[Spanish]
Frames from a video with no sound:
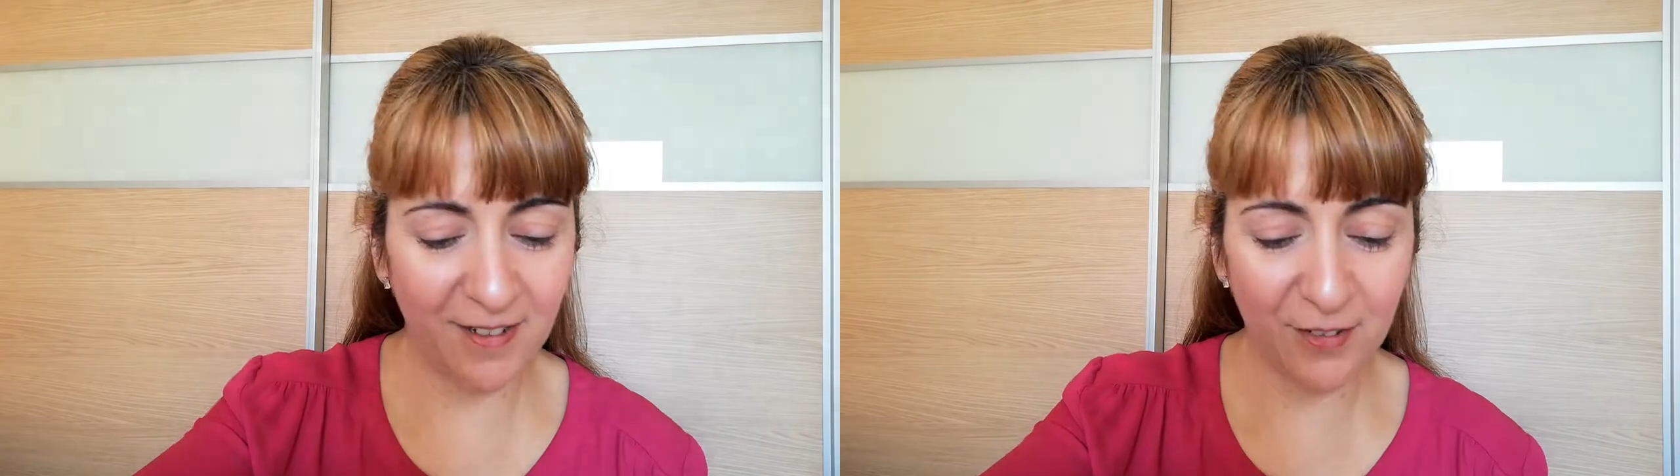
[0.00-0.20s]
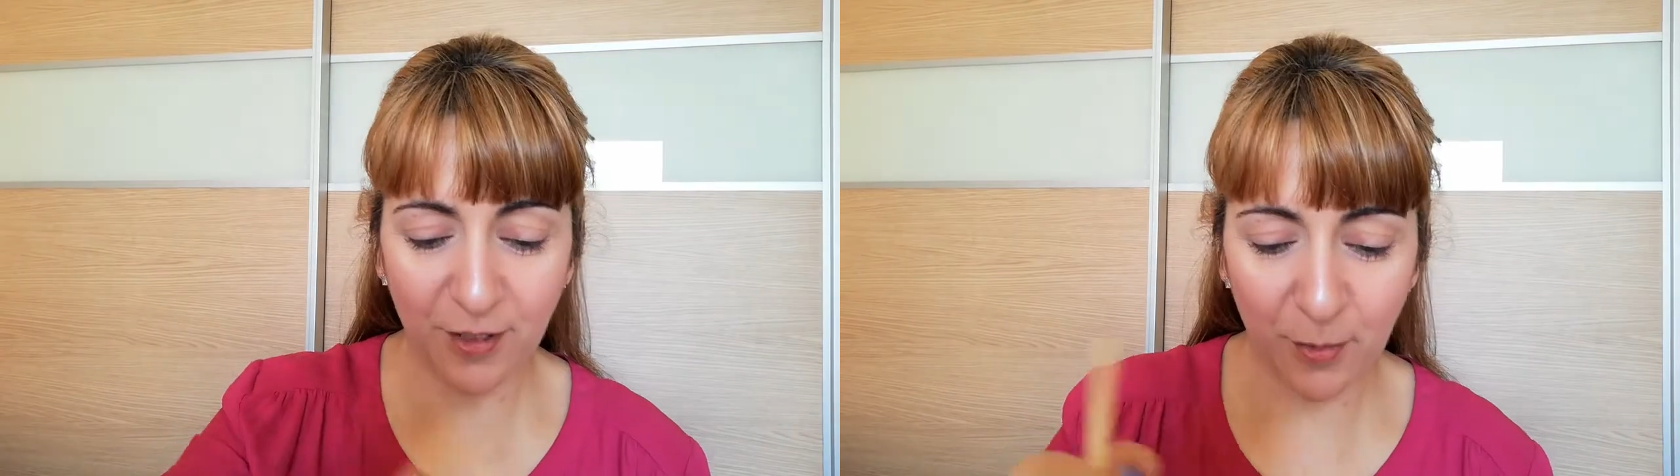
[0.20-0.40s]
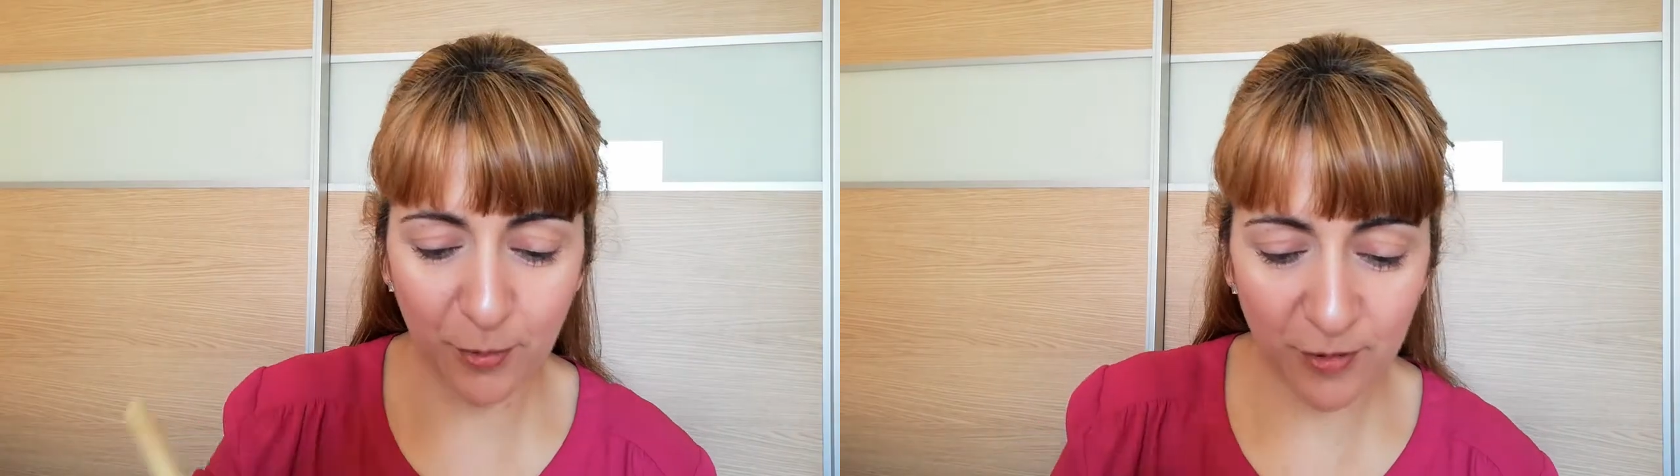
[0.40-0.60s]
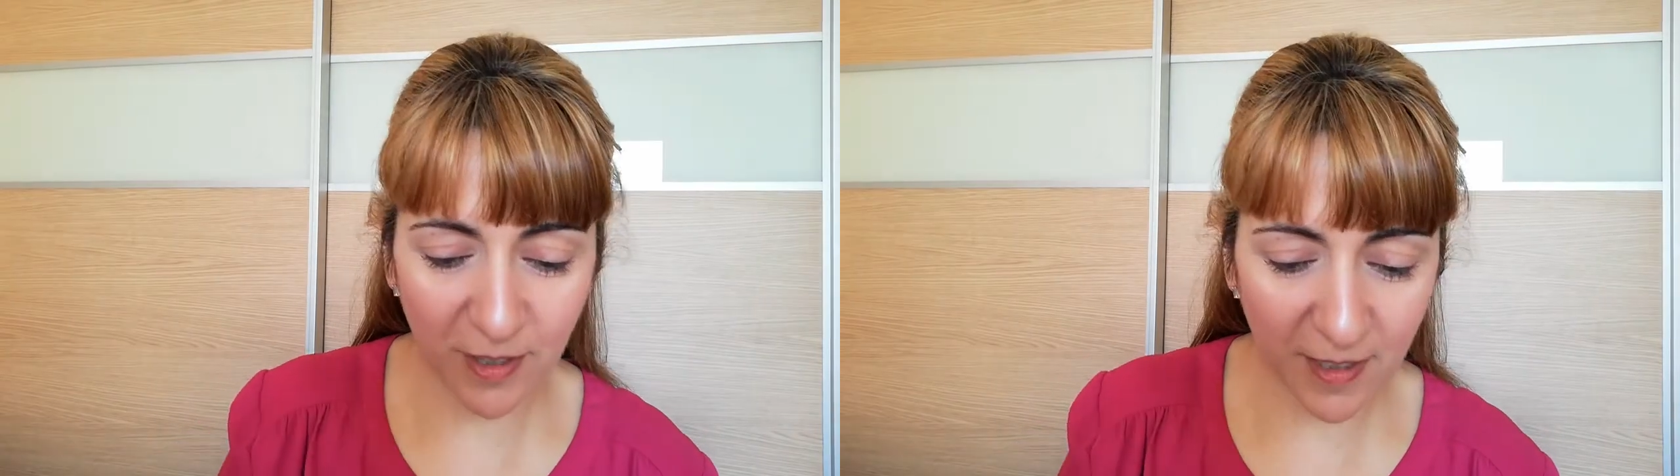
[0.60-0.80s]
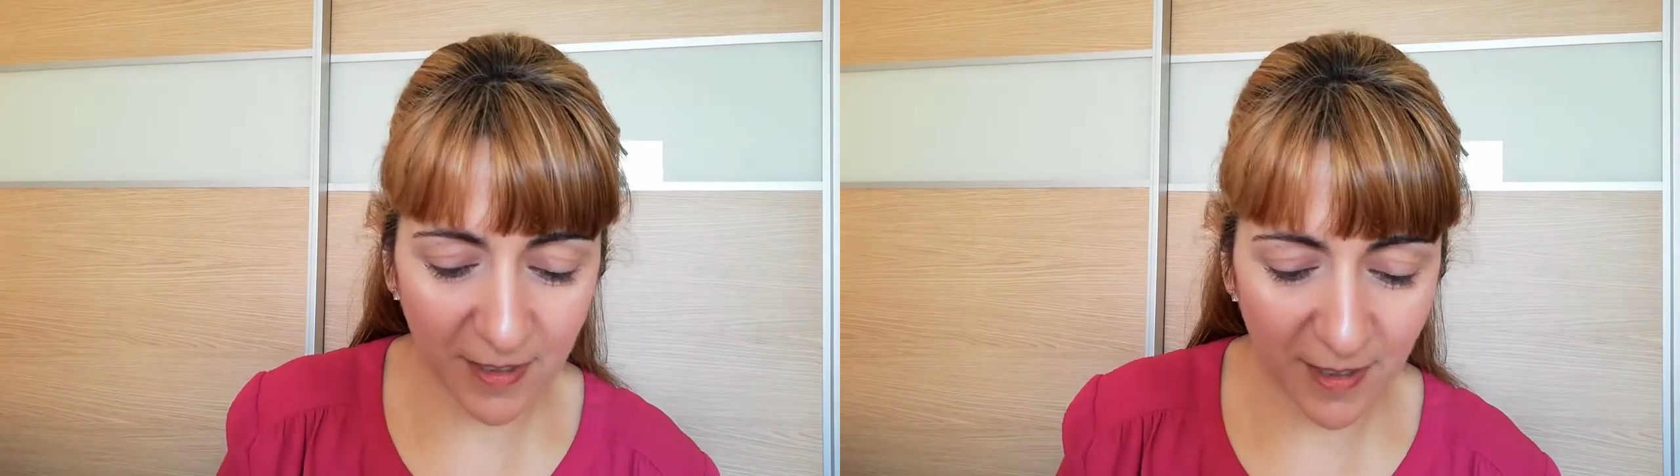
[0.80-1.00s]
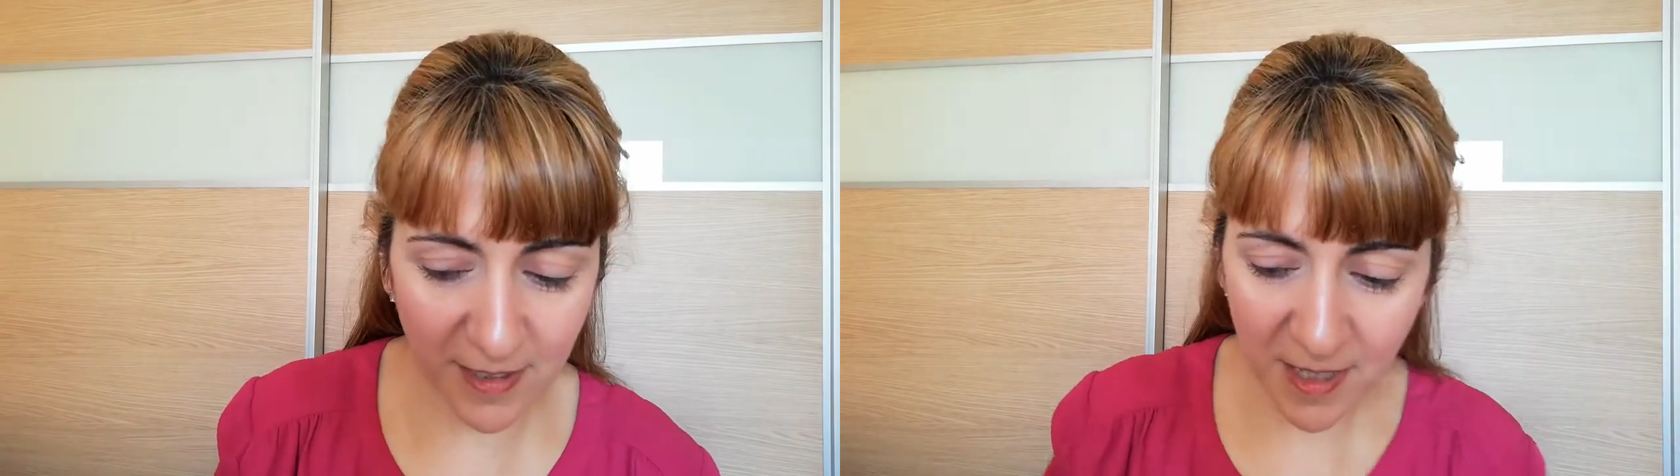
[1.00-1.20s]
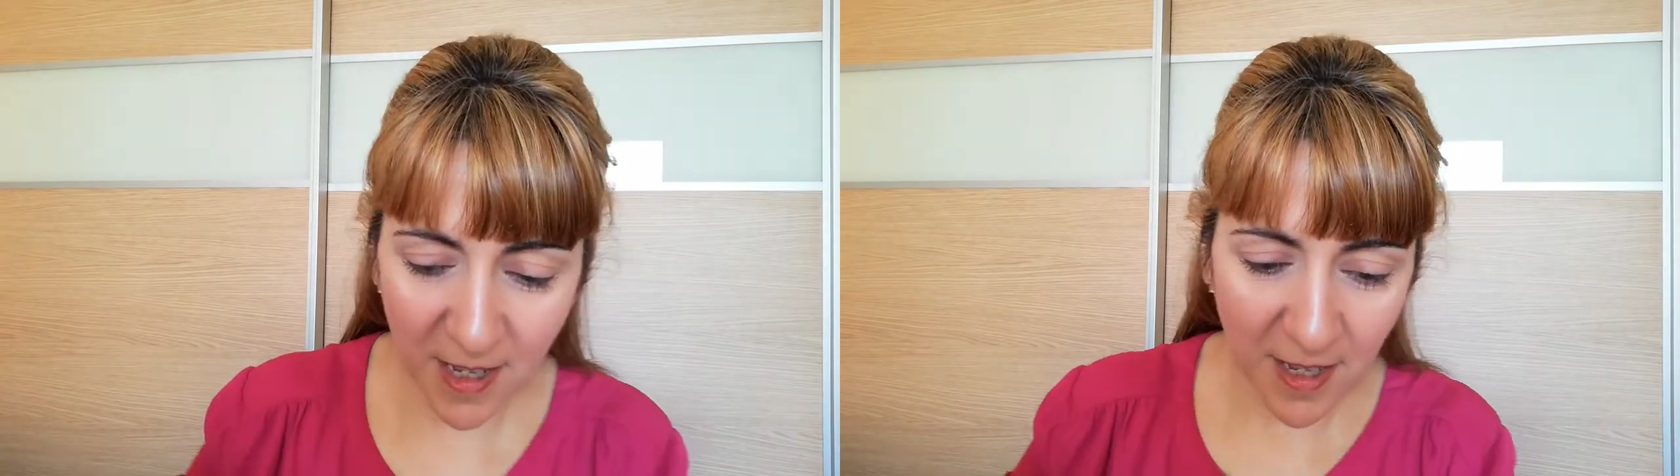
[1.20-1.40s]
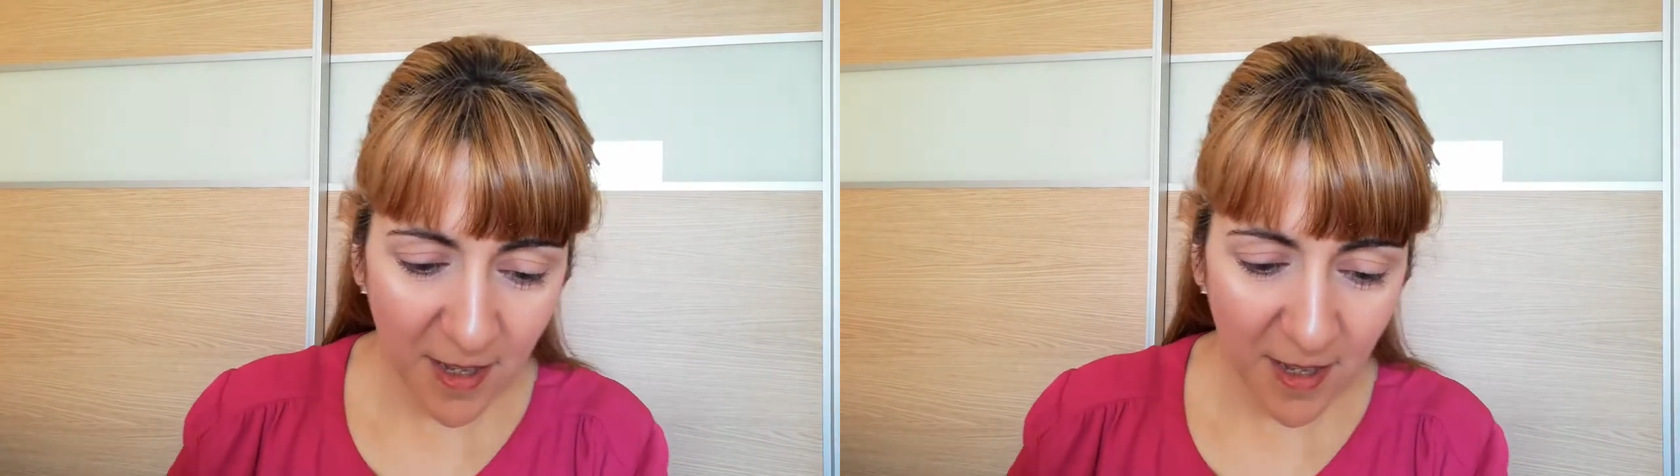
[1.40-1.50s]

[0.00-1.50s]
que lo tengo puesto ahí detrás.